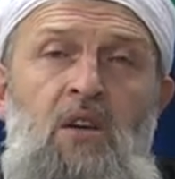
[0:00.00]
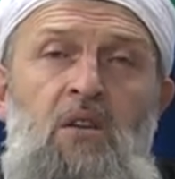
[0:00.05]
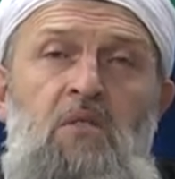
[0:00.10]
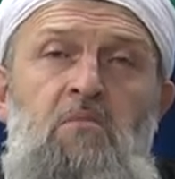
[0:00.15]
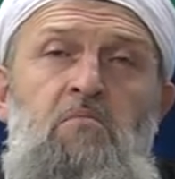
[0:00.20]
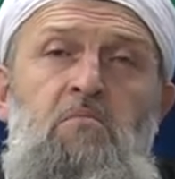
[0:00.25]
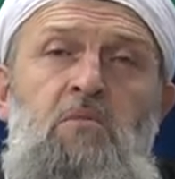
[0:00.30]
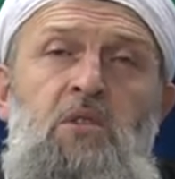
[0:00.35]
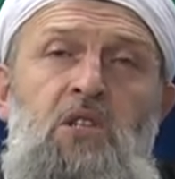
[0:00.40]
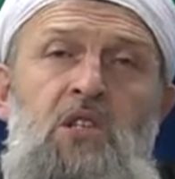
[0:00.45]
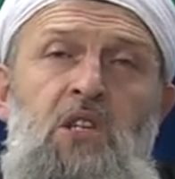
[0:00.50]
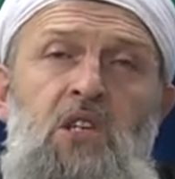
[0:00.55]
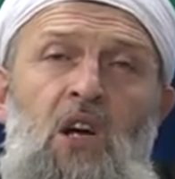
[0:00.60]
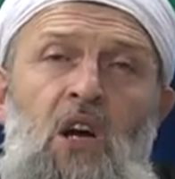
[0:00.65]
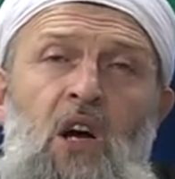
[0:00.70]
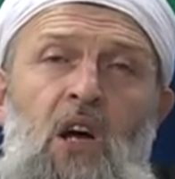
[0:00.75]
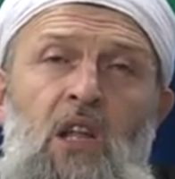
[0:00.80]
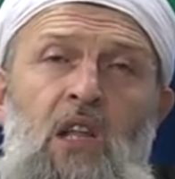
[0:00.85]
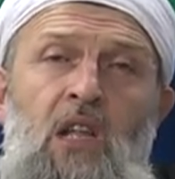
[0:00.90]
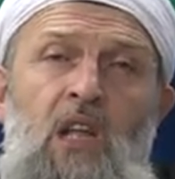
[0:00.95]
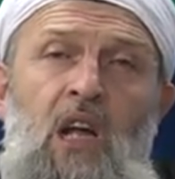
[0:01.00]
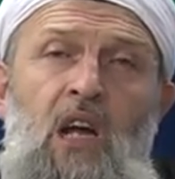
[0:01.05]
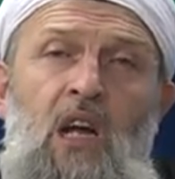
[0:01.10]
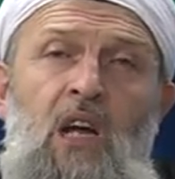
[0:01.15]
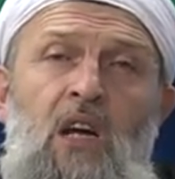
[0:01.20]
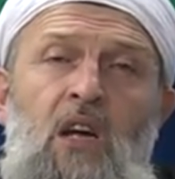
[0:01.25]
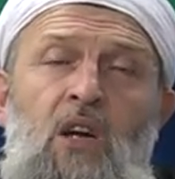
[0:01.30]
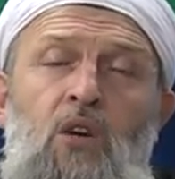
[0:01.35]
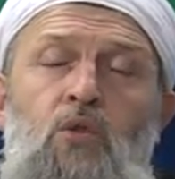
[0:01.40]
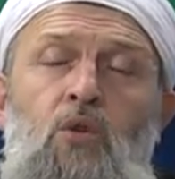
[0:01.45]
Bizi Allah
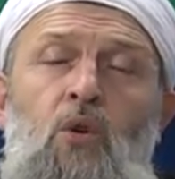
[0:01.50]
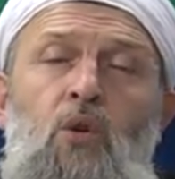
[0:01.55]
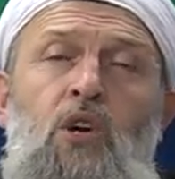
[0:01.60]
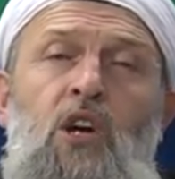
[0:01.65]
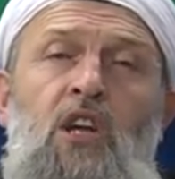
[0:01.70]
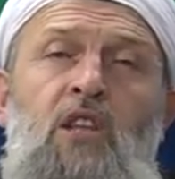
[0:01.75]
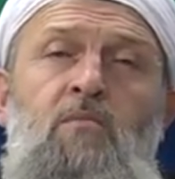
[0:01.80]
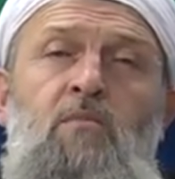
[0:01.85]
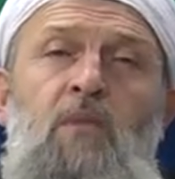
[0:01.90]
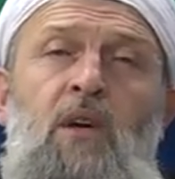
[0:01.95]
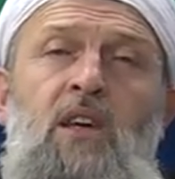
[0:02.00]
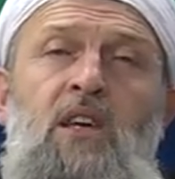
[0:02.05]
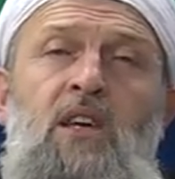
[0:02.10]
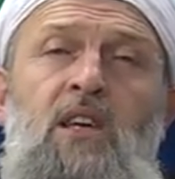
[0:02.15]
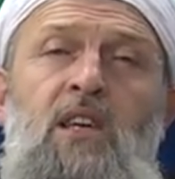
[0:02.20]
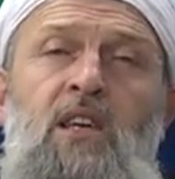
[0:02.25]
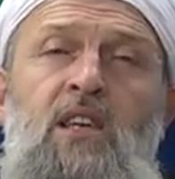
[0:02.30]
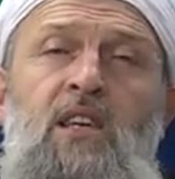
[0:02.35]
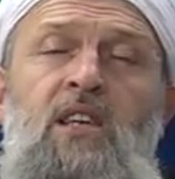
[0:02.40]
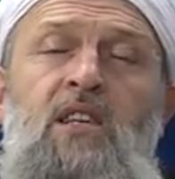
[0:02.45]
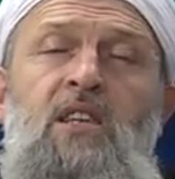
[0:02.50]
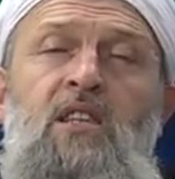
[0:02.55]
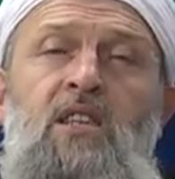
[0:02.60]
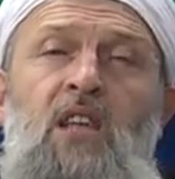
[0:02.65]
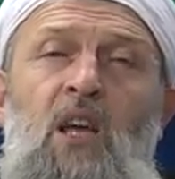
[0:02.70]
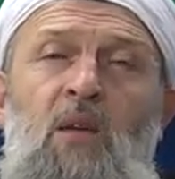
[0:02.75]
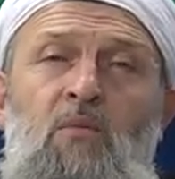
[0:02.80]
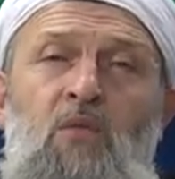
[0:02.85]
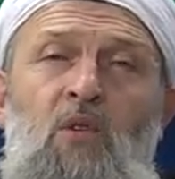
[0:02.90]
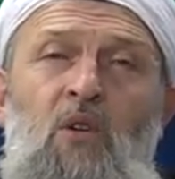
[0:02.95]
yok etmek
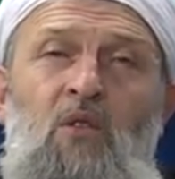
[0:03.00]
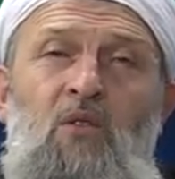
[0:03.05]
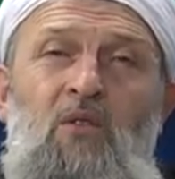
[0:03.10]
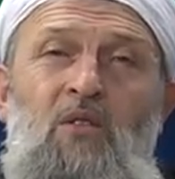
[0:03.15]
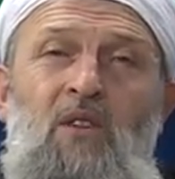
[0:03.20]
istemiyor.